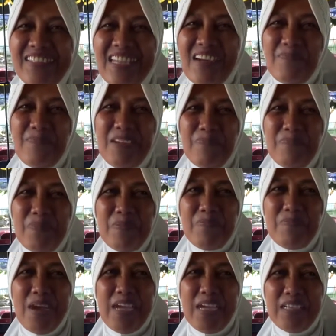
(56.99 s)
dan lebih
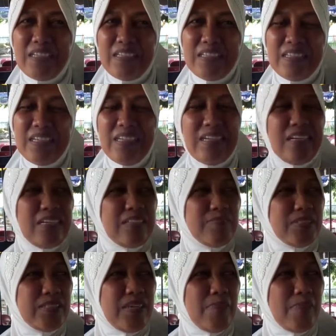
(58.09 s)
baik
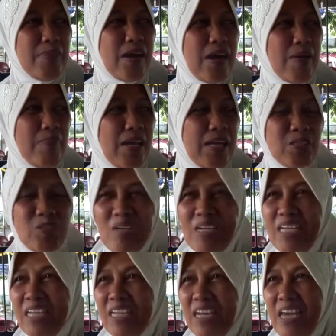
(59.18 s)
bisa
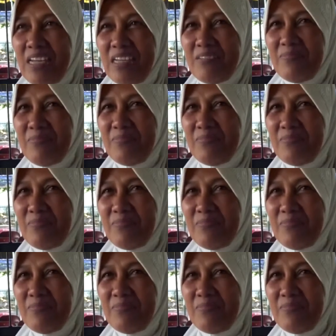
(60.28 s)
mensolehkan